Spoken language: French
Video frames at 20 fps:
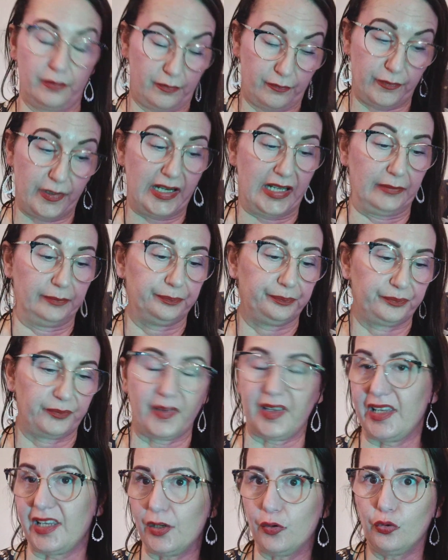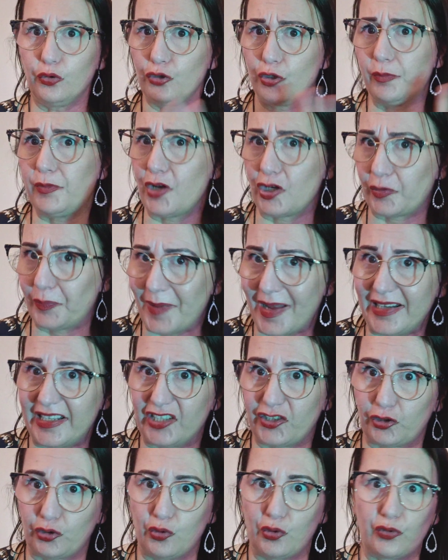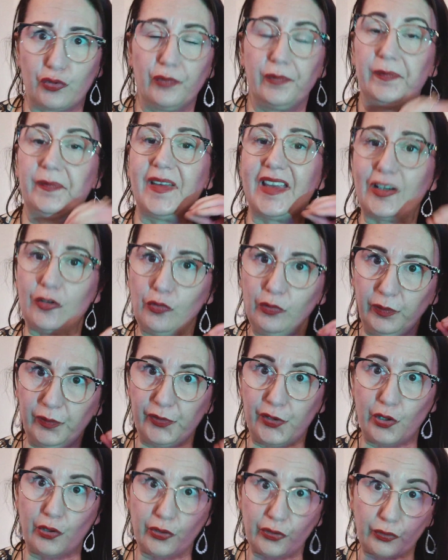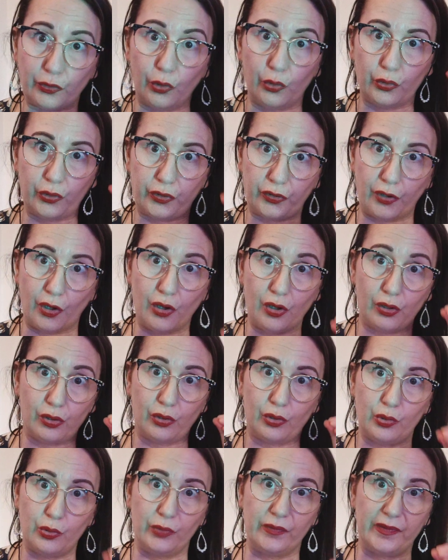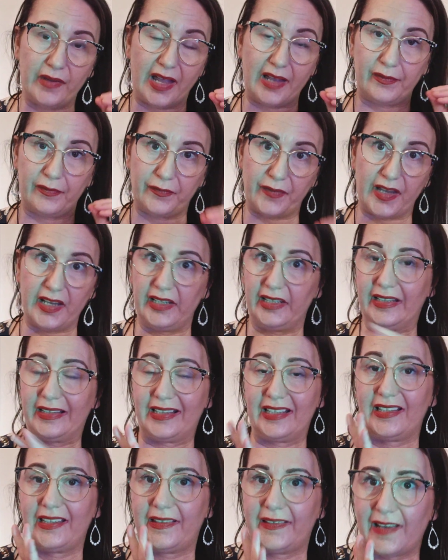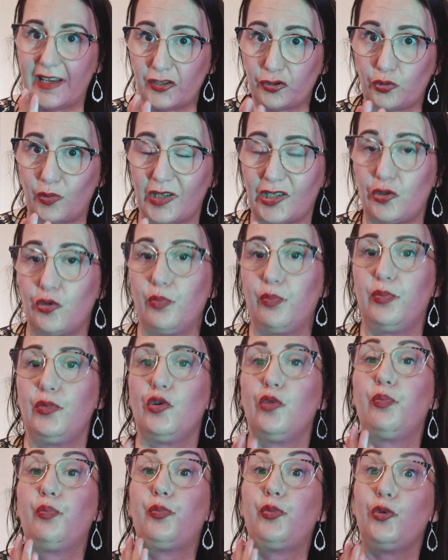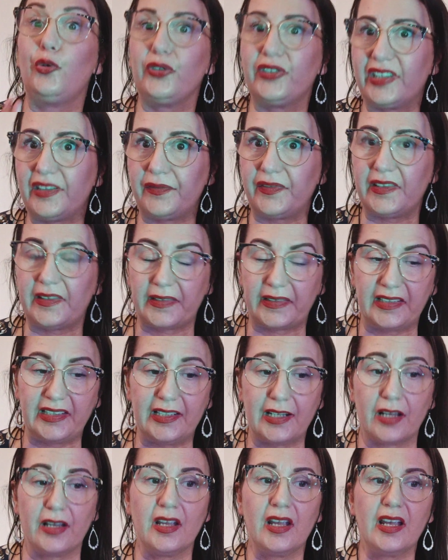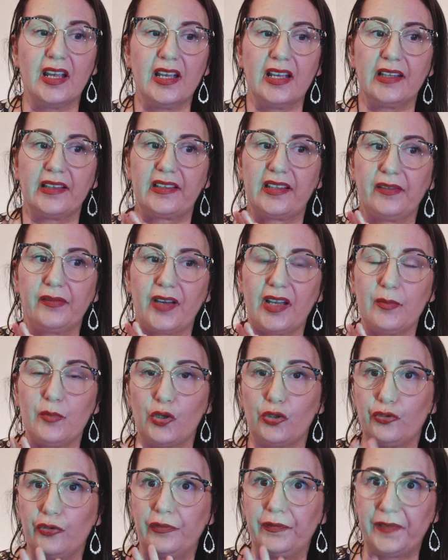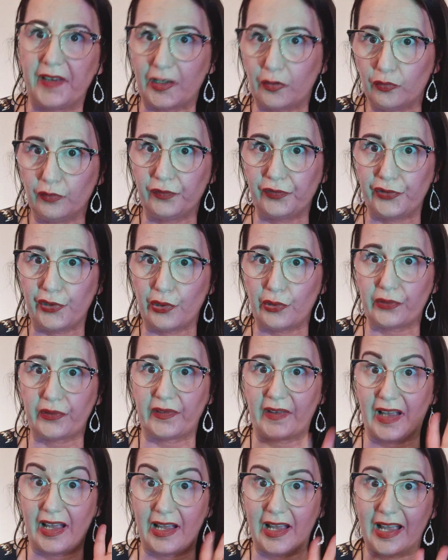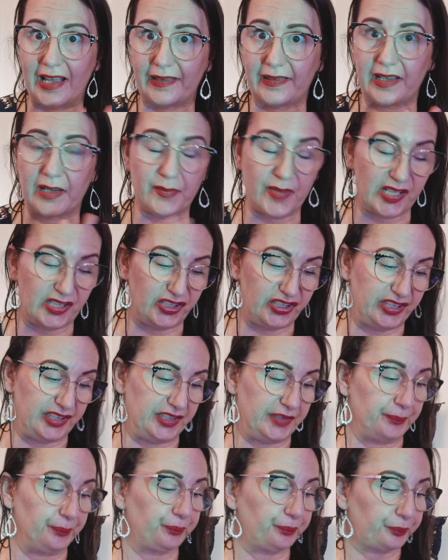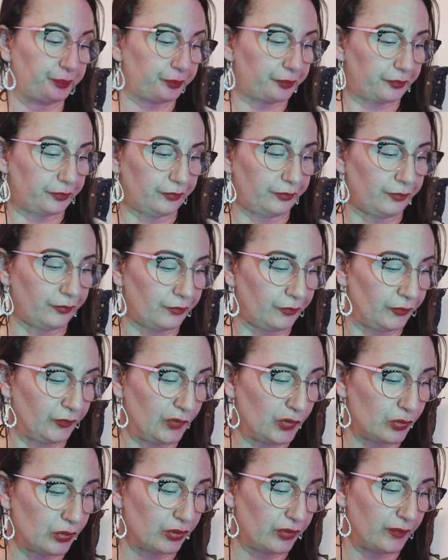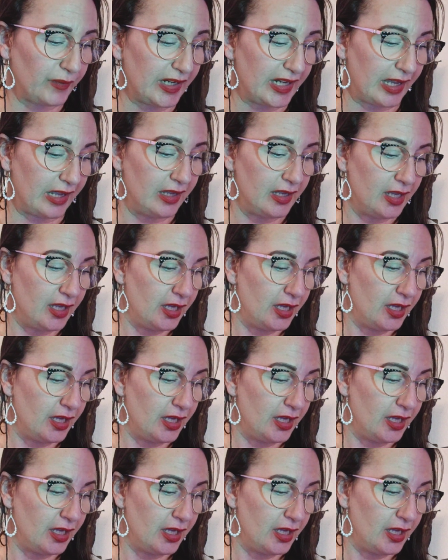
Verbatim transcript: Voilà, et on ne bloque pas les choses, on fait confiance au sort qu'on a fait. Et c'est ça, je crois que le, plus difficile, c'est vraiment de faire confiance à sa magie. Donc voilà.